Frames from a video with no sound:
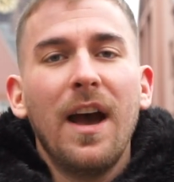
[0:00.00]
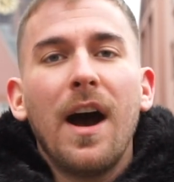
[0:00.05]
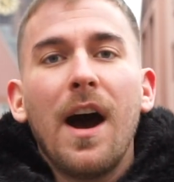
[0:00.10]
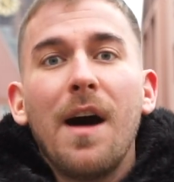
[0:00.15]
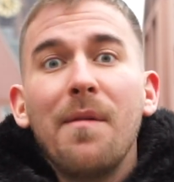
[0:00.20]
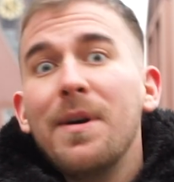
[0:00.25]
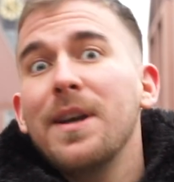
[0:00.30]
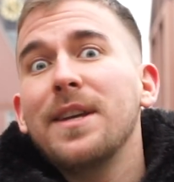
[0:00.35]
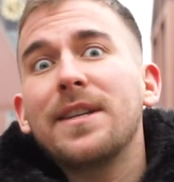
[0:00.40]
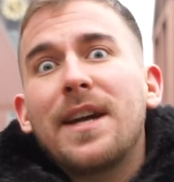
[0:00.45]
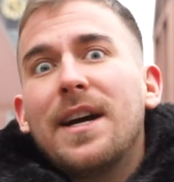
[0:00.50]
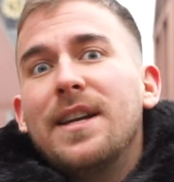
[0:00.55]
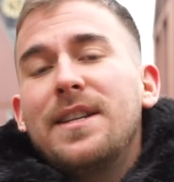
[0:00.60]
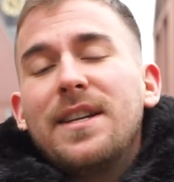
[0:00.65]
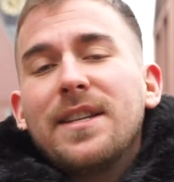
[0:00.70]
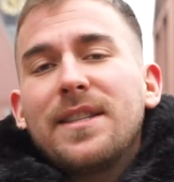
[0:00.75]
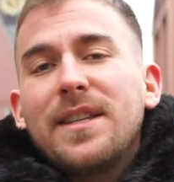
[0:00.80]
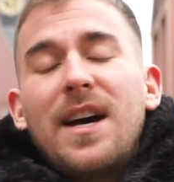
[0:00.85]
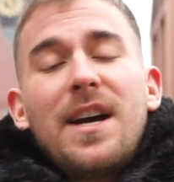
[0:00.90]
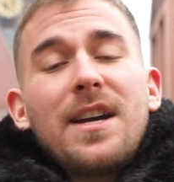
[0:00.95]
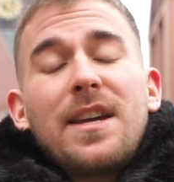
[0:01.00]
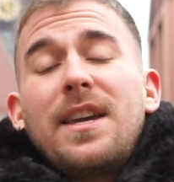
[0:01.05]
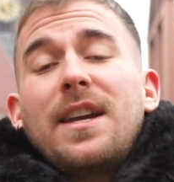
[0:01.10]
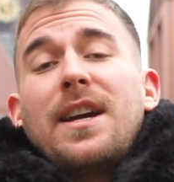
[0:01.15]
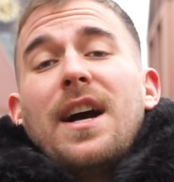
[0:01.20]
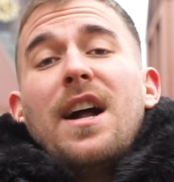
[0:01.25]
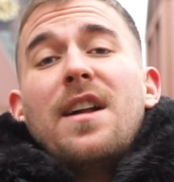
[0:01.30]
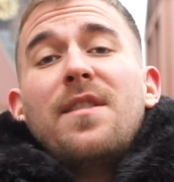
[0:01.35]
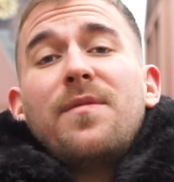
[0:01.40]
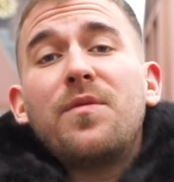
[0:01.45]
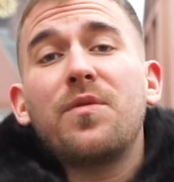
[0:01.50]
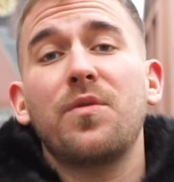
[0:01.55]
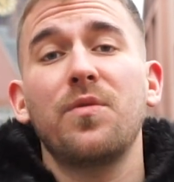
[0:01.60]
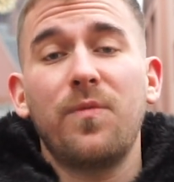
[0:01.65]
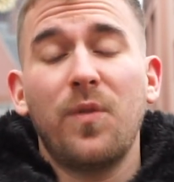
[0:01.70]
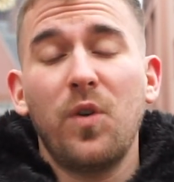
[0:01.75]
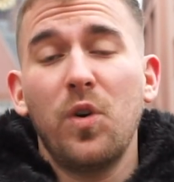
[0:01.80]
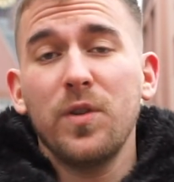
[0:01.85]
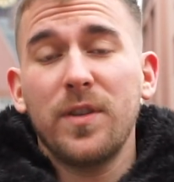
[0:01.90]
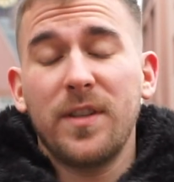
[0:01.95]
Aber ich kann dir sagen, egal wo
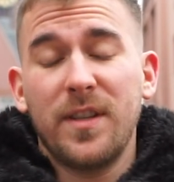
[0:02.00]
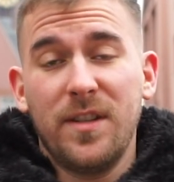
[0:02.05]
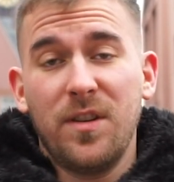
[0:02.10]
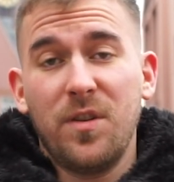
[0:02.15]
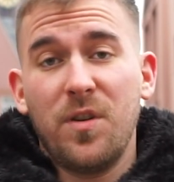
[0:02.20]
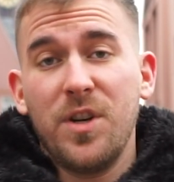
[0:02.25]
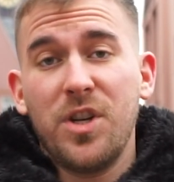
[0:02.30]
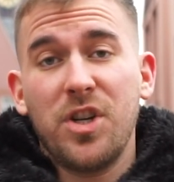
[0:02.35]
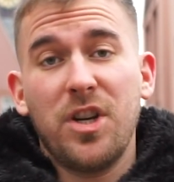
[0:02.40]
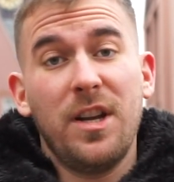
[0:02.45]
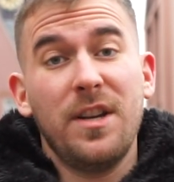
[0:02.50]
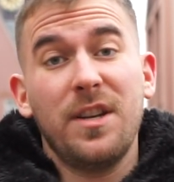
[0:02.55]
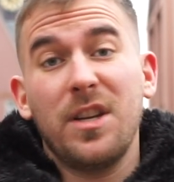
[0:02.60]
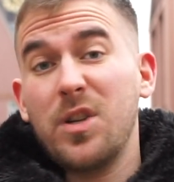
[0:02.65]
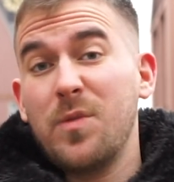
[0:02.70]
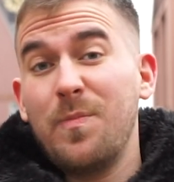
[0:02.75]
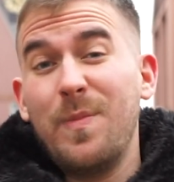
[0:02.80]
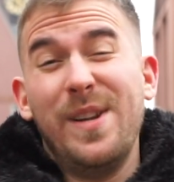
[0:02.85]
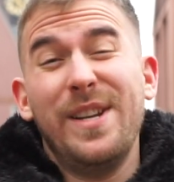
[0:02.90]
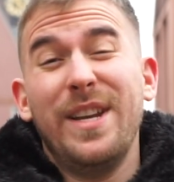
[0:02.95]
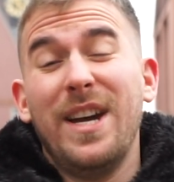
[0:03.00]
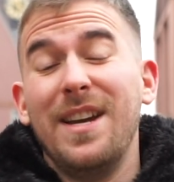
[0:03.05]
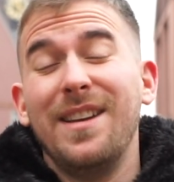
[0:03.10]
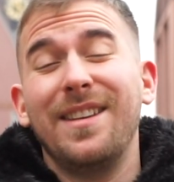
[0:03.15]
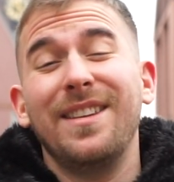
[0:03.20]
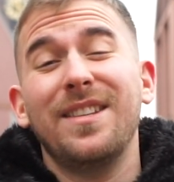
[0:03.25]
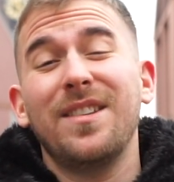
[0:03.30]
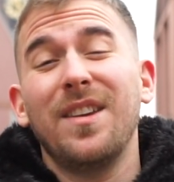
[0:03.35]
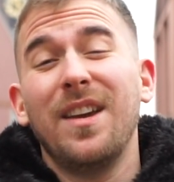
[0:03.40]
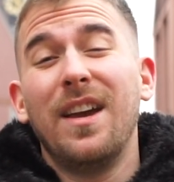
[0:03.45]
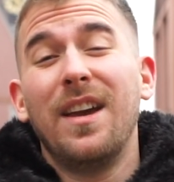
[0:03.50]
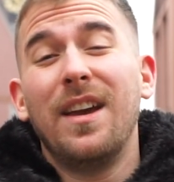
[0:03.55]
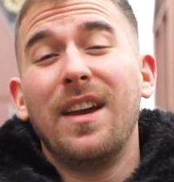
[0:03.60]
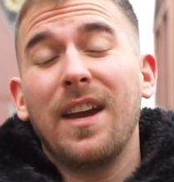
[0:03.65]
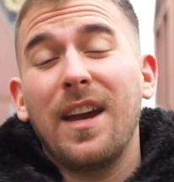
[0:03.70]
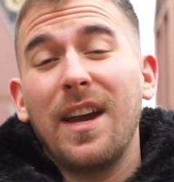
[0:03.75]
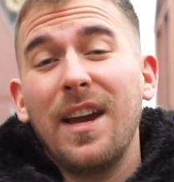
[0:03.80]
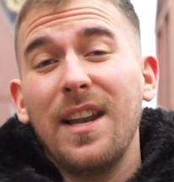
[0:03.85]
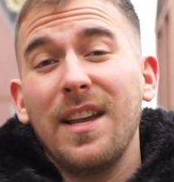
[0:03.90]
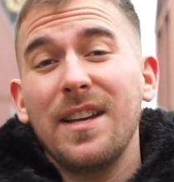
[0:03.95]
du wohnst in Deutschland, es spielt eigentlich
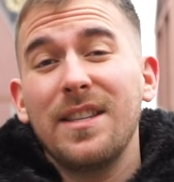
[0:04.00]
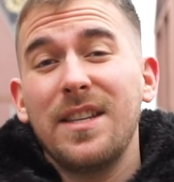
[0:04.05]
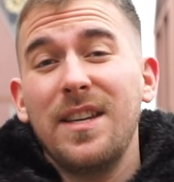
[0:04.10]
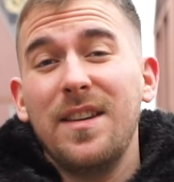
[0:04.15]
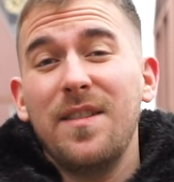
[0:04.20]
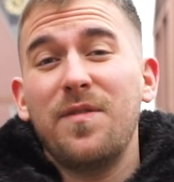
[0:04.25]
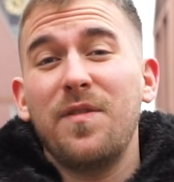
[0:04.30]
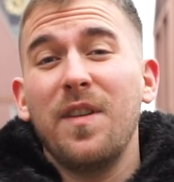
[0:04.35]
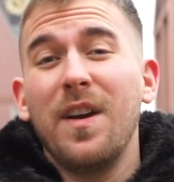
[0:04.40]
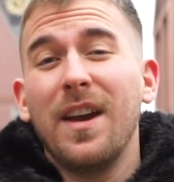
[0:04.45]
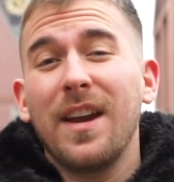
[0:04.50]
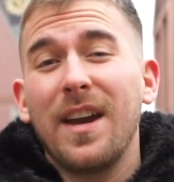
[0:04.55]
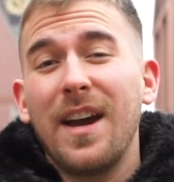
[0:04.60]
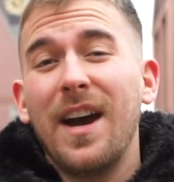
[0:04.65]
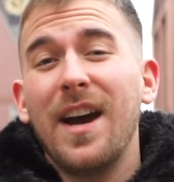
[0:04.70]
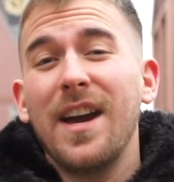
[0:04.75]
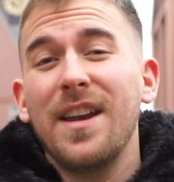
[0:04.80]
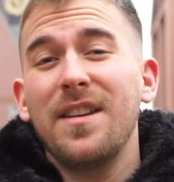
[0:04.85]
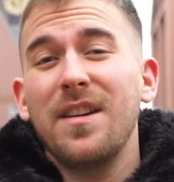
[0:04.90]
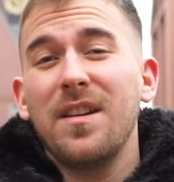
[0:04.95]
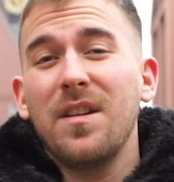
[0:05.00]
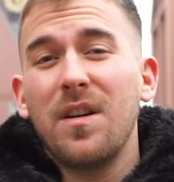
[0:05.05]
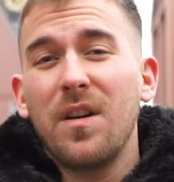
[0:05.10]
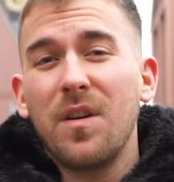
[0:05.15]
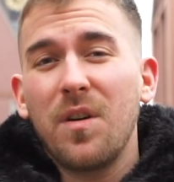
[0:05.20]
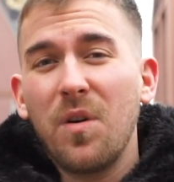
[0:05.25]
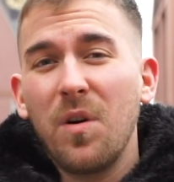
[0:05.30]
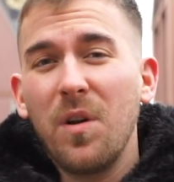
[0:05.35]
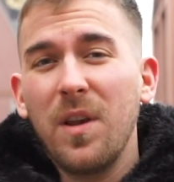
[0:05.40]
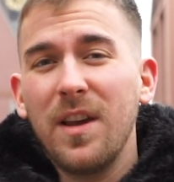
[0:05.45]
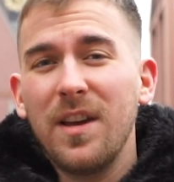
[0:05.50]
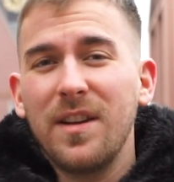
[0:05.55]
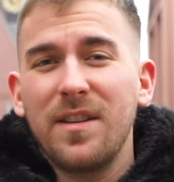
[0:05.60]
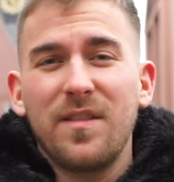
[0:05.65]
relativ keine Rolle.